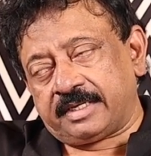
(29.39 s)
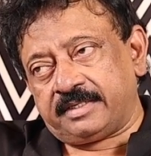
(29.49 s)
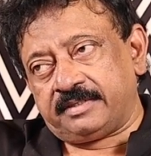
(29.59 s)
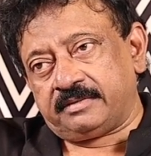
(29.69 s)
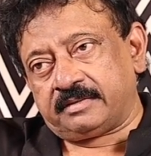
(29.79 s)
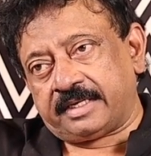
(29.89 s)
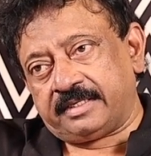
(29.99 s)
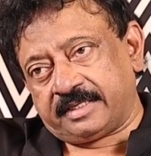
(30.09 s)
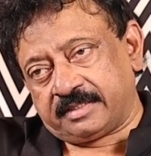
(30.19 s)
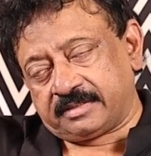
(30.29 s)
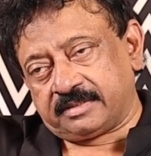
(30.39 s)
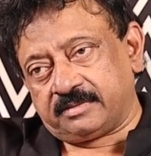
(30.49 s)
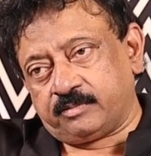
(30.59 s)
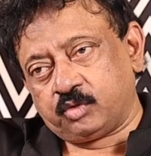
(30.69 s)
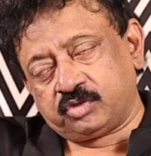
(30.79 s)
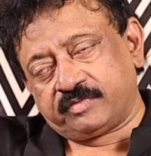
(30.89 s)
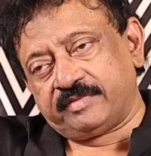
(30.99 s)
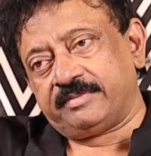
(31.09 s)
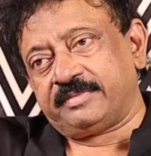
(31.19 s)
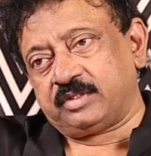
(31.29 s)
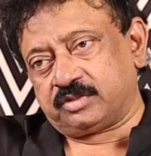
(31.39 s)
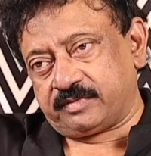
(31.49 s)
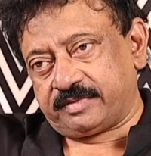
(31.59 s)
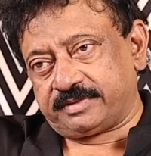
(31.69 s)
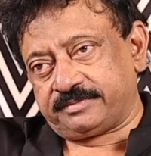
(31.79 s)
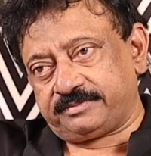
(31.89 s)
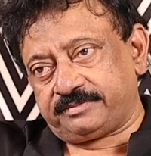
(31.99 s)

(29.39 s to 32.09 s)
ఐ ఐ లైక్ బోత్ ఆఫ్ దెమ్ బికాస్ ఆఫ్ దట్